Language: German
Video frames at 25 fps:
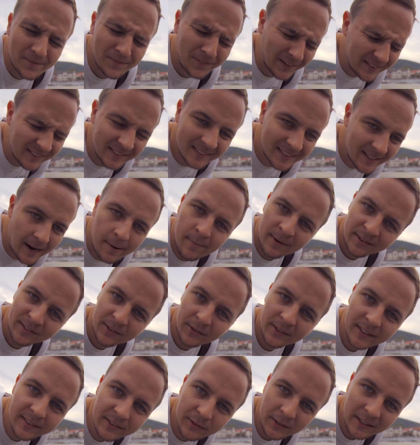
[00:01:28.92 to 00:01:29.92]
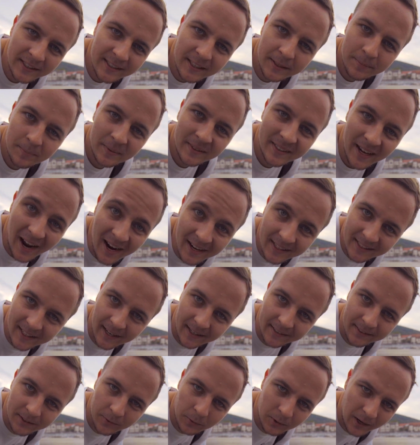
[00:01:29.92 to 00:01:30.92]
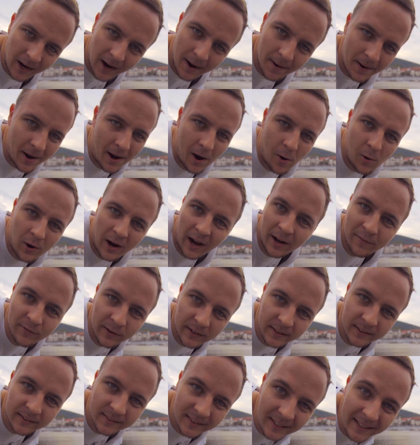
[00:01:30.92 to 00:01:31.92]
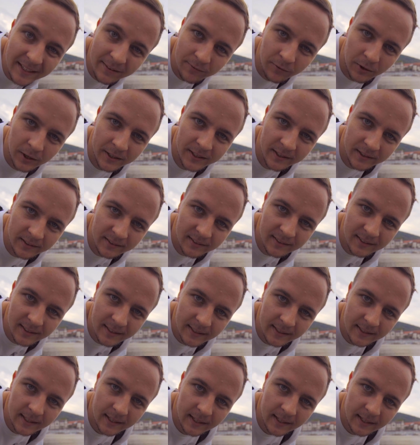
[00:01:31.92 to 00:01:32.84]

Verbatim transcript: was ich damals noch nicht so richtig bedacht hatte oder auch einfach nicht sehen wollte, ist